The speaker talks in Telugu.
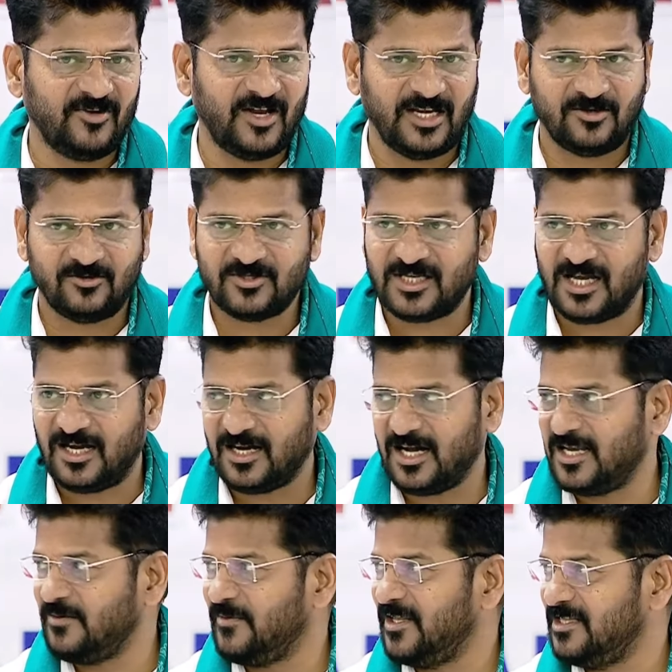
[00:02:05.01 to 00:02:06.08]
వాళ్లకు
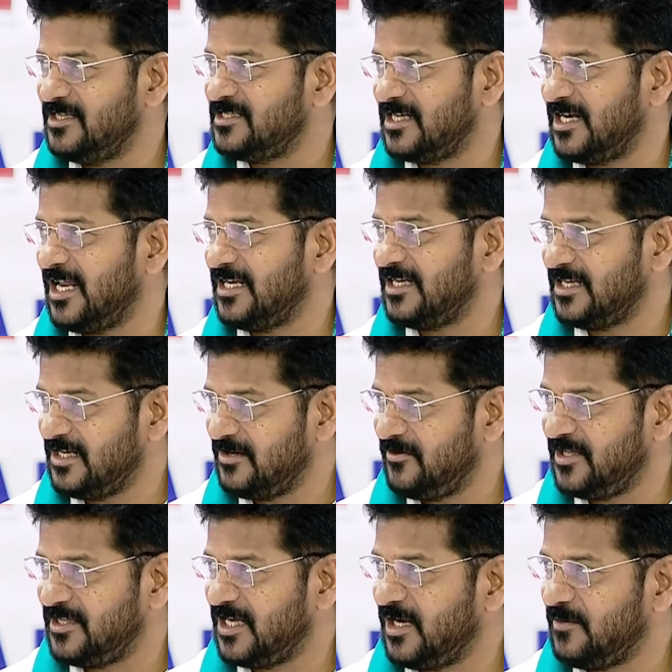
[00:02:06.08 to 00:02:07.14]
సహకారం అందించడానికి
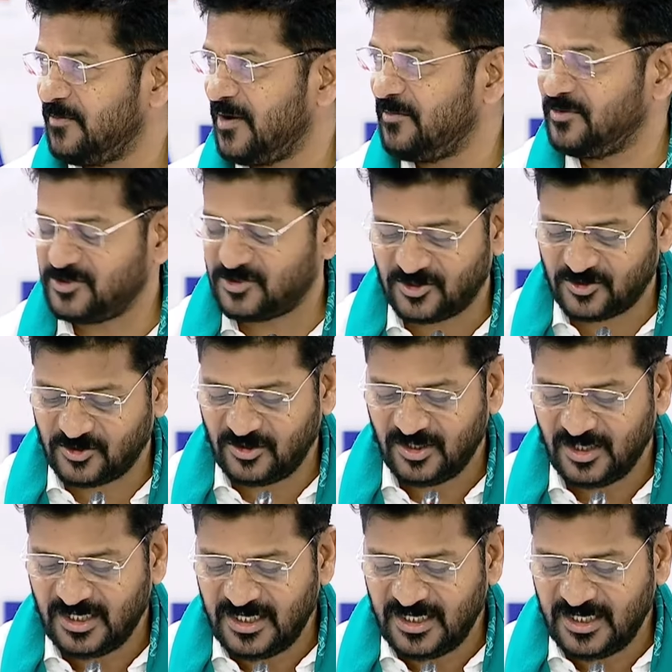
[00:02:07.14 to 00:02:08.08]
నివేదికలు పంపించవచ్చు